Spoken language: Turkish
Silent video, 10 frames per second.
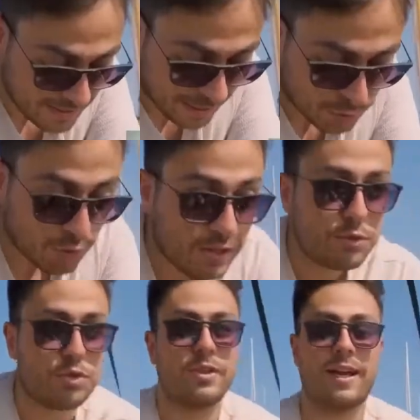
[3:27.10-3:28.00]
Yani şöyle
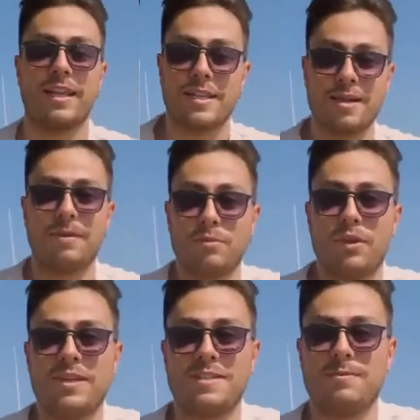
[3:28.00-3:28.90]
düşünün arkadaşlar. Peki
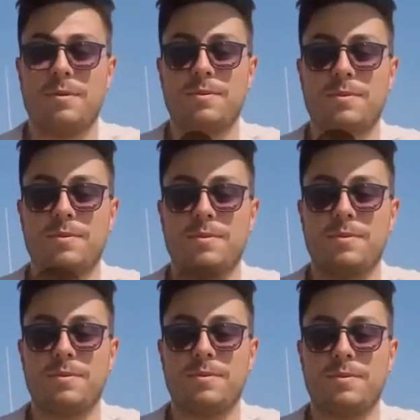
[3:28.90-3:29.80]
arkadaşlar son bir şey
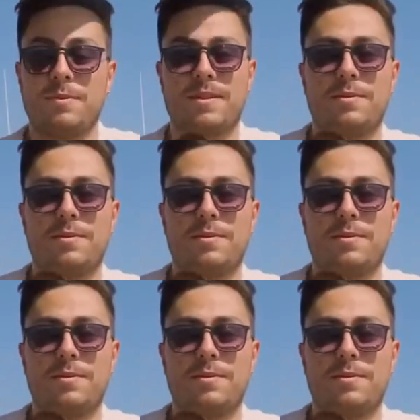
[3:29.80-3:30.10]
daha soracağım.